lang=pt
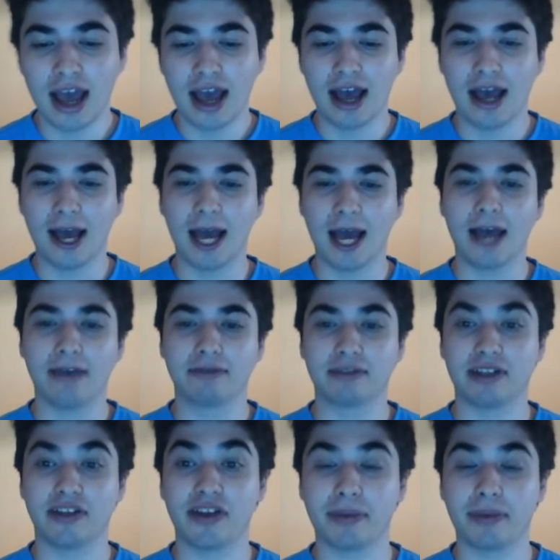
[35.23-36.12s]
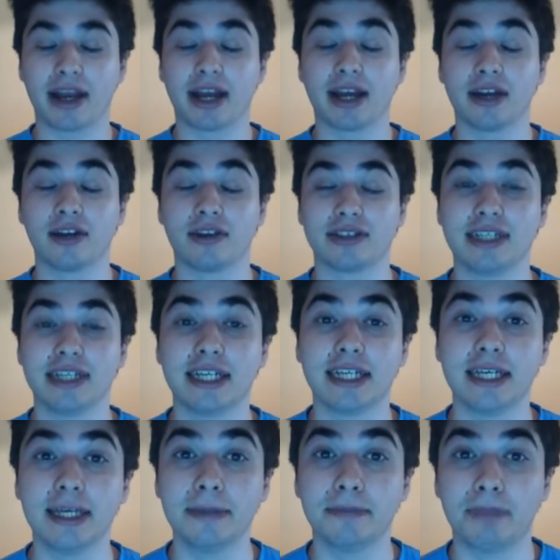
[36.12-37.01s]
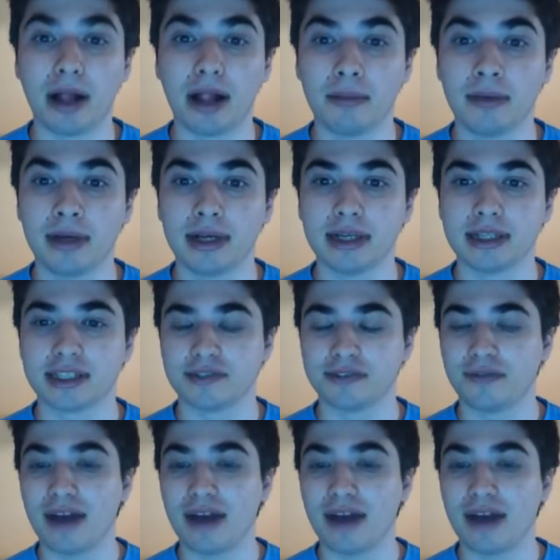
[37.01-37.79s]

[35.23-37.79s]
Uh, vamos lá ver como é que a nossa equipa alemã se